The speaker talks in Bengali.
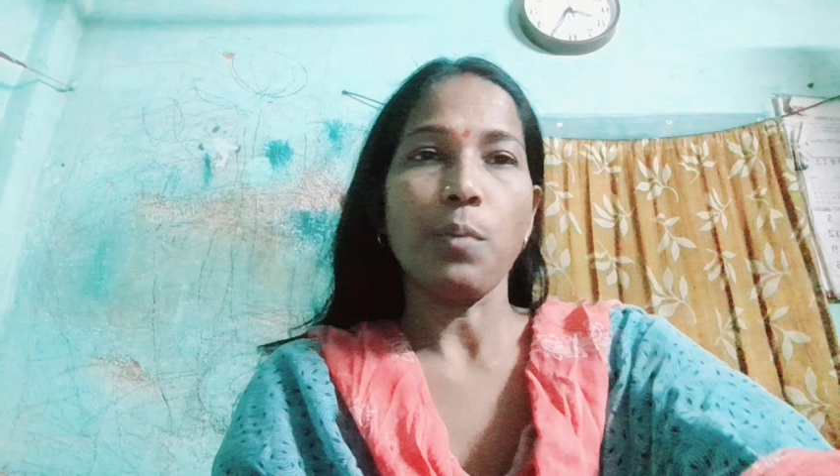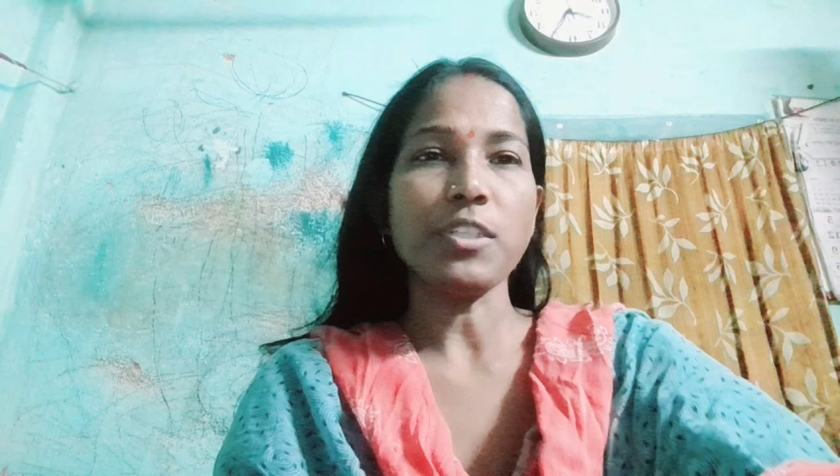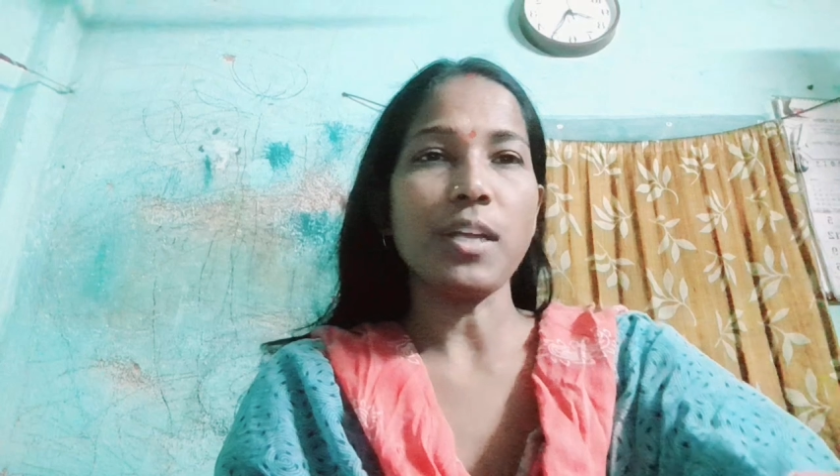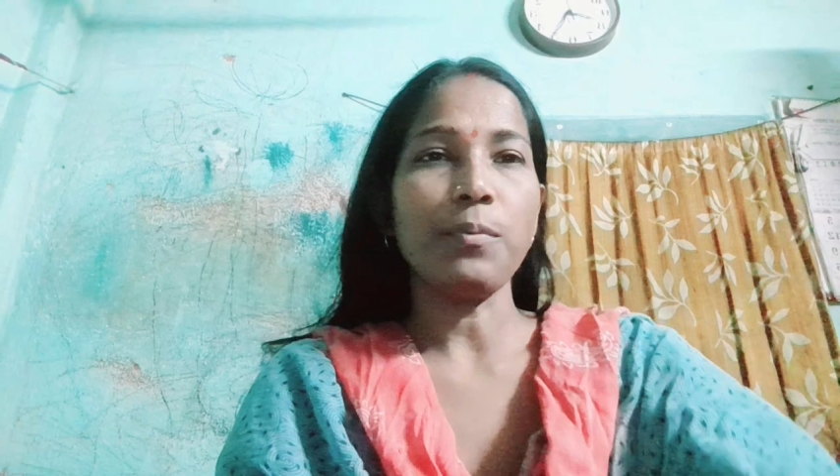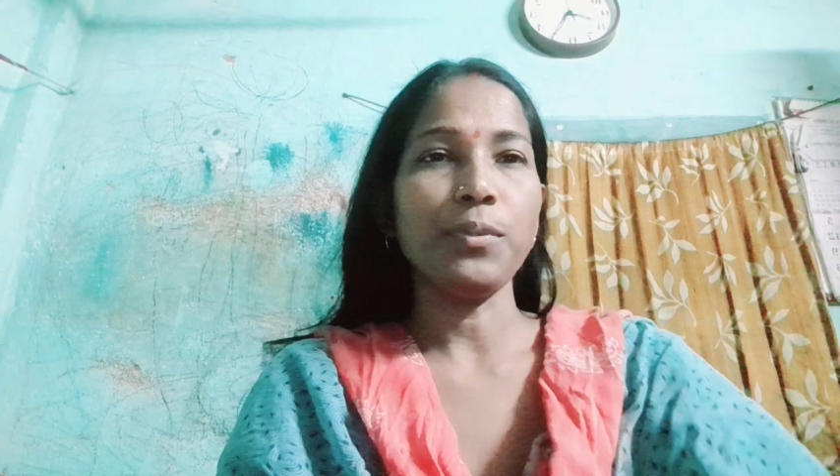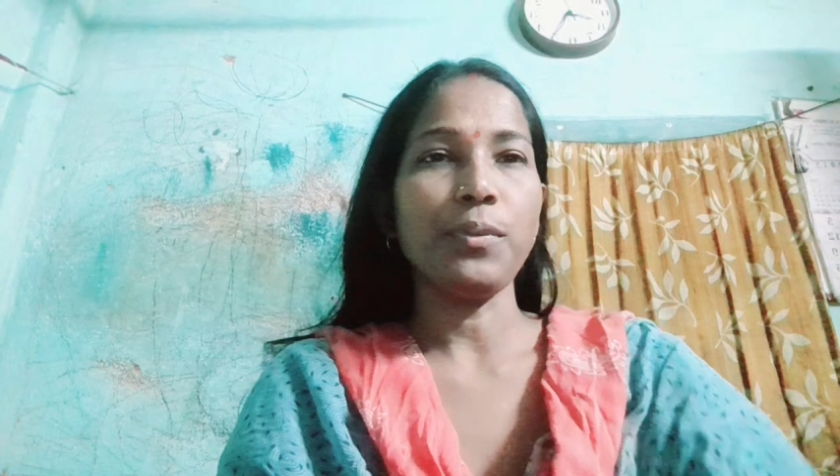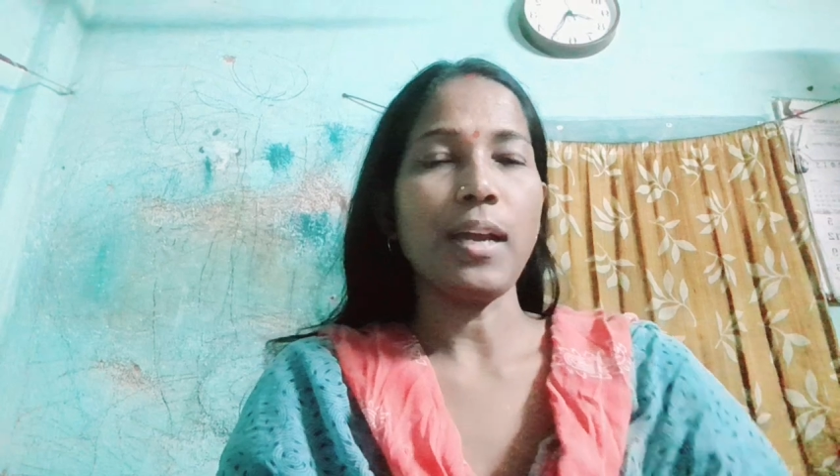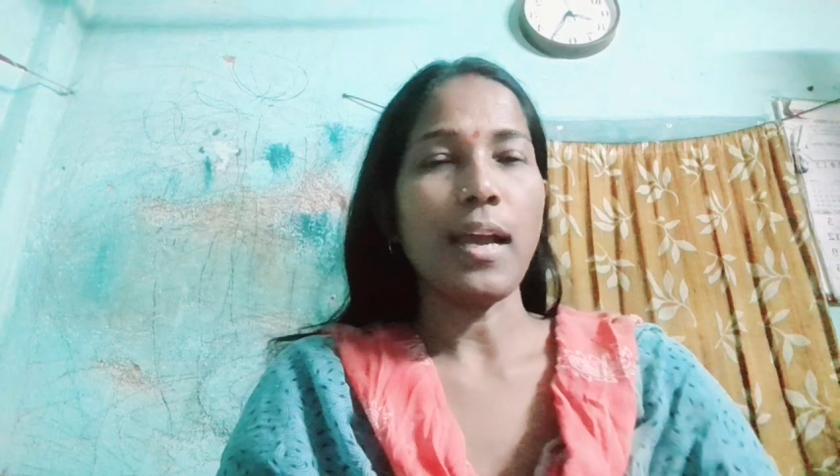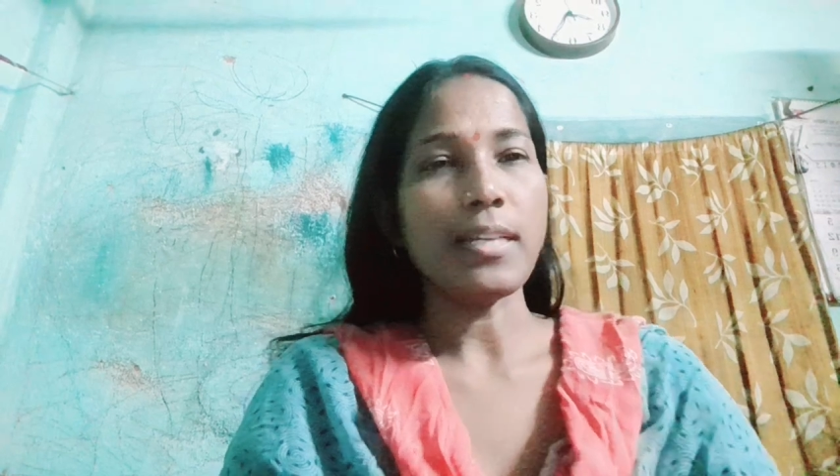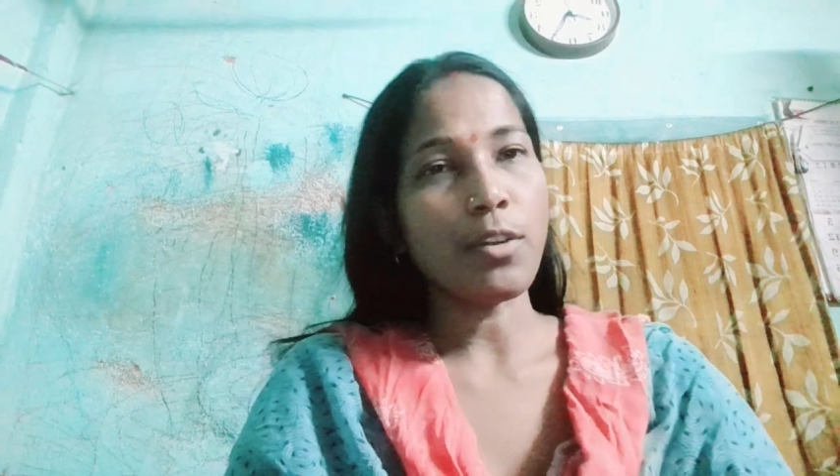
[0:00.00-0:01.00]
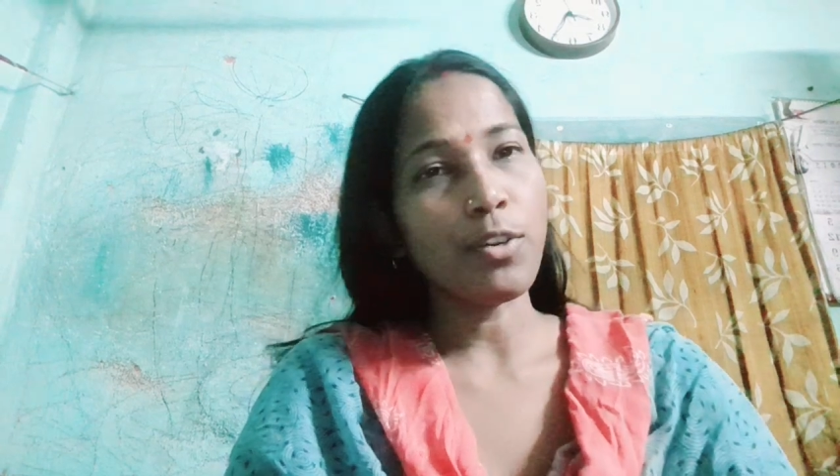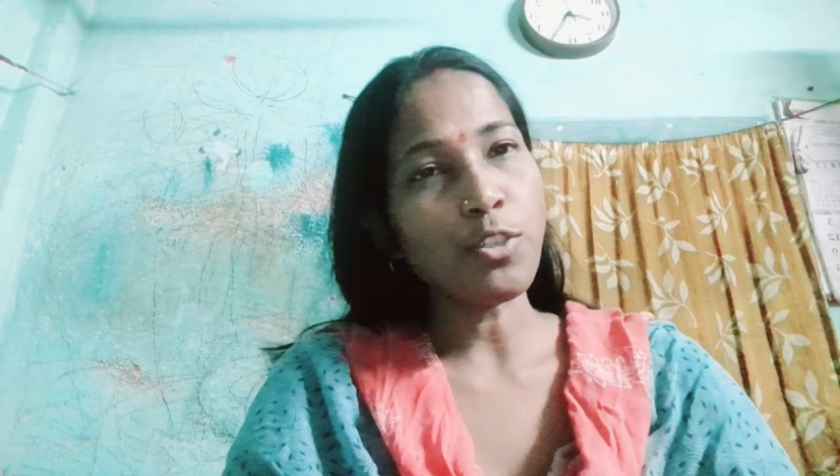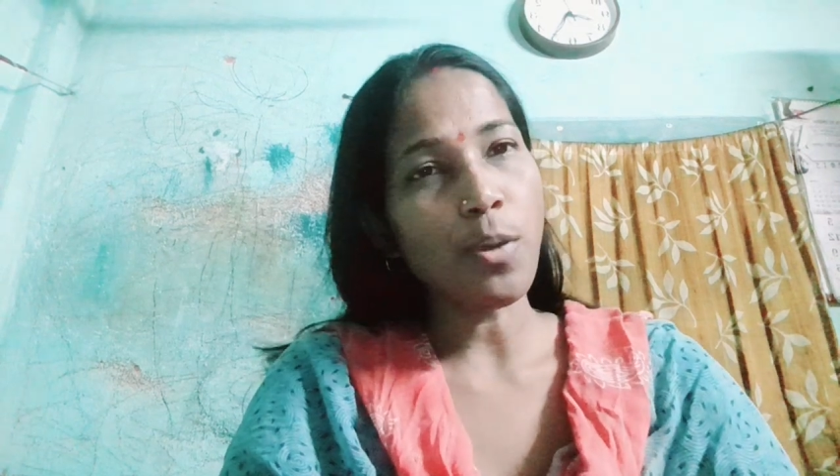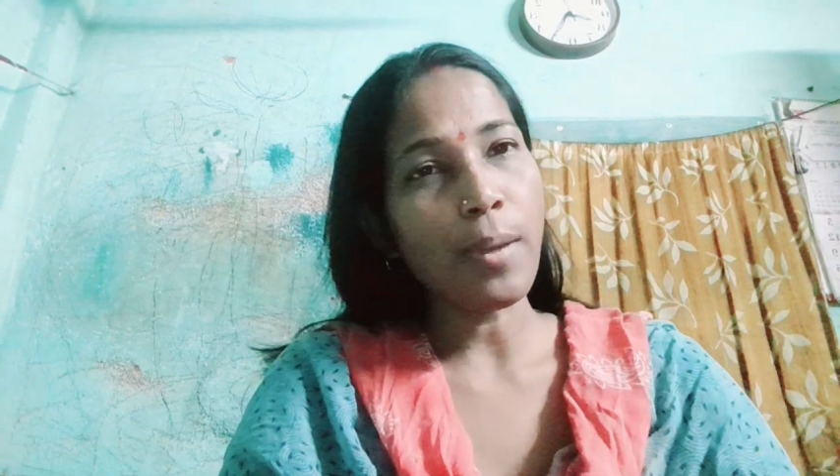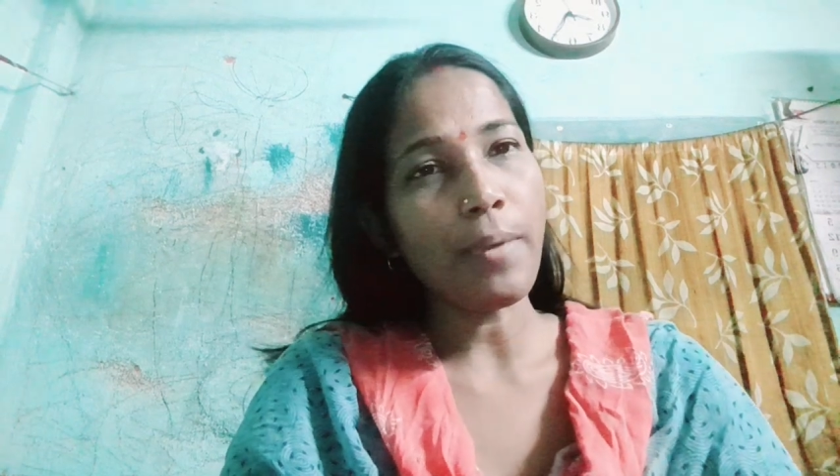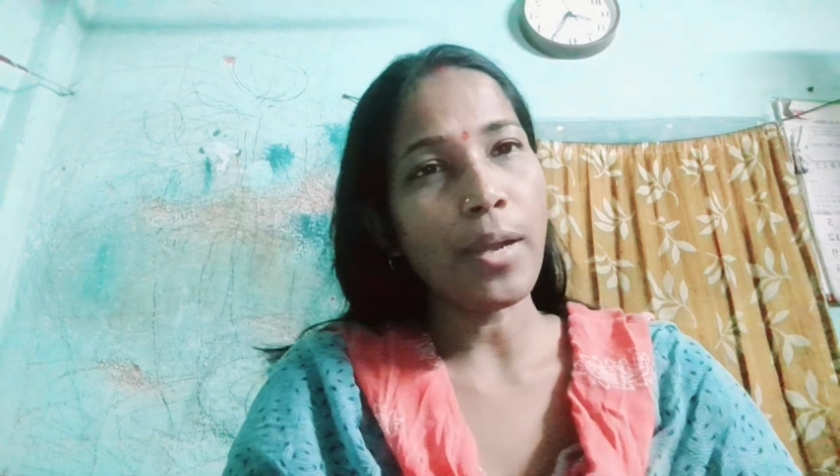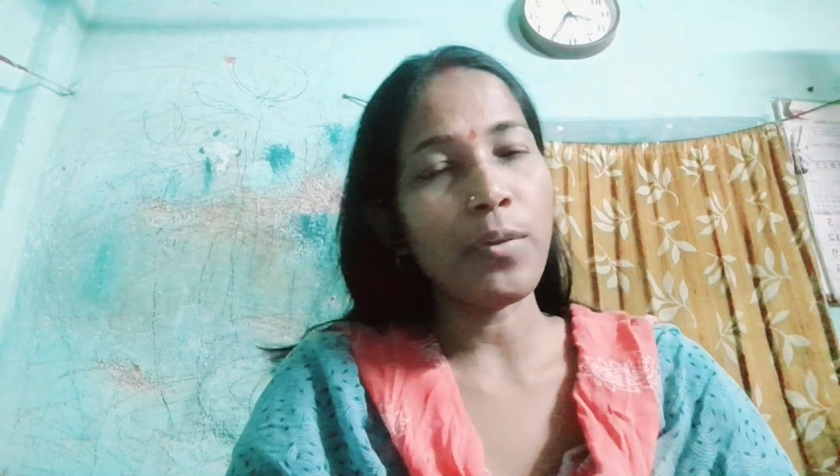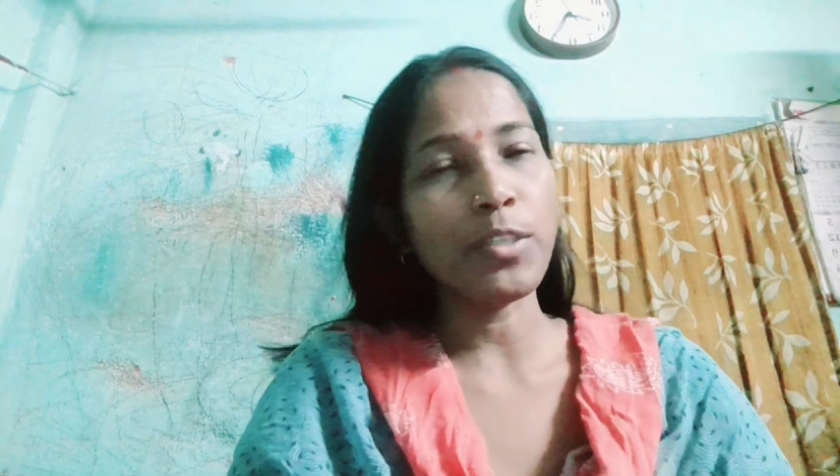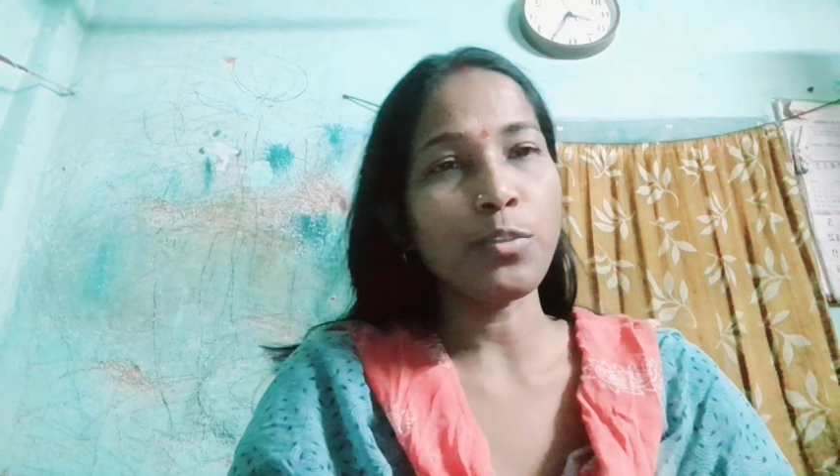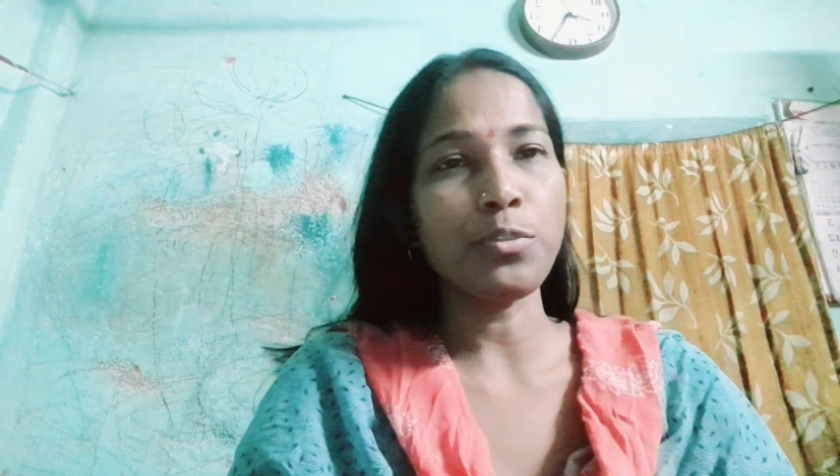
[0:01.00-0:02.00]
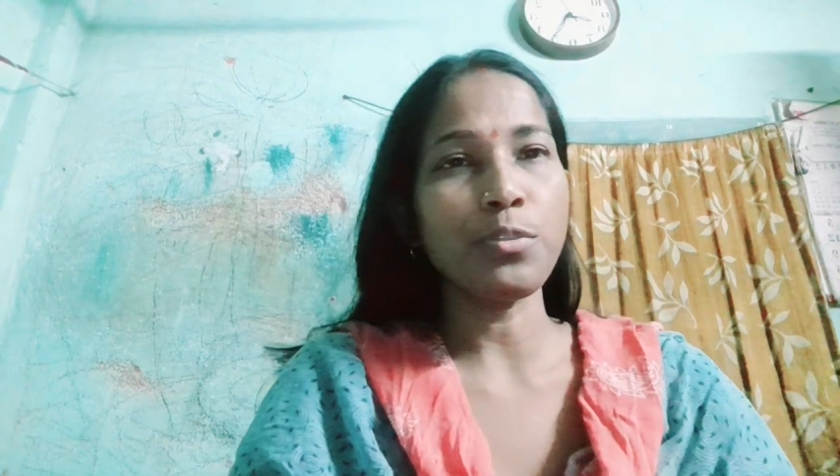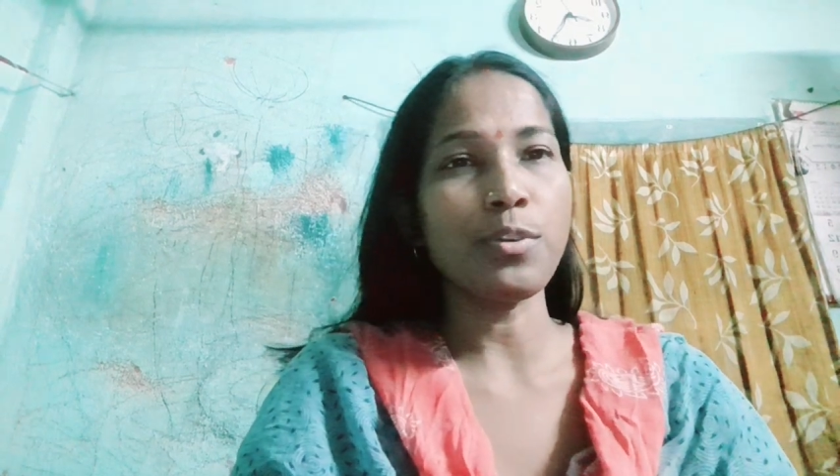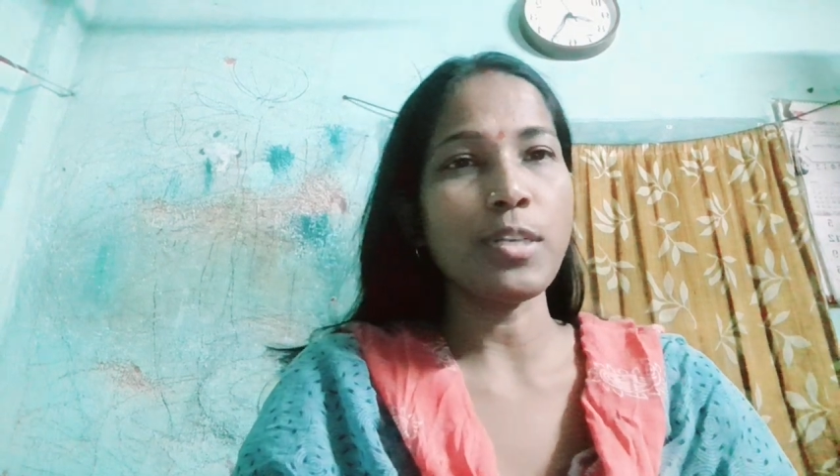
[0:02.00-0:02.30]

নমস্কার বন্ধুরা আশা করি সবাই ভালো আছো সুস্থ